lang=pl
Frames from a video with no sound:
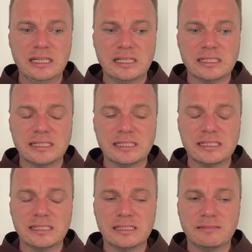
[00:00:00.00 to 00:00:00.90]

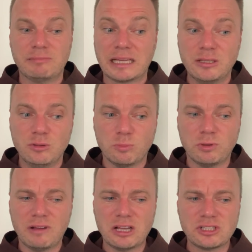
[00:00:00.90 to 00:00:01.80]
y, taki no,
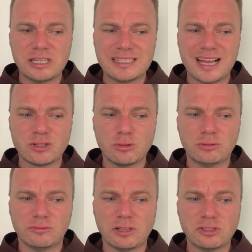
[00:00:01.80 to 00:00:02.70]
poważny zarzut
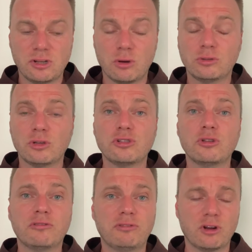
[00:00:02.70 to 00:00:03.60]
właśnie odnośnie
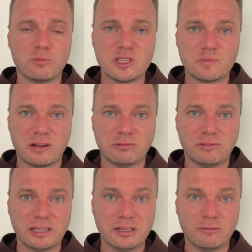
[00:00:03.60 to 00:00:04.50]
do formy
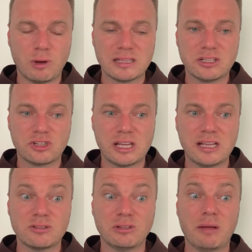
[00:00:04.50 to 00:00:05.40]
sprawowania władzy, że
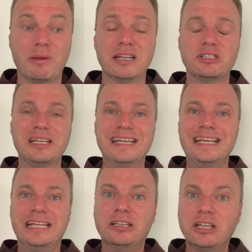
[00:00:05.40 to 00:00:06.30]
jest ona bardziej
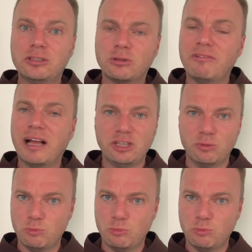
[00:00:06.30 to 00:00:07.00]
dyktowaniem,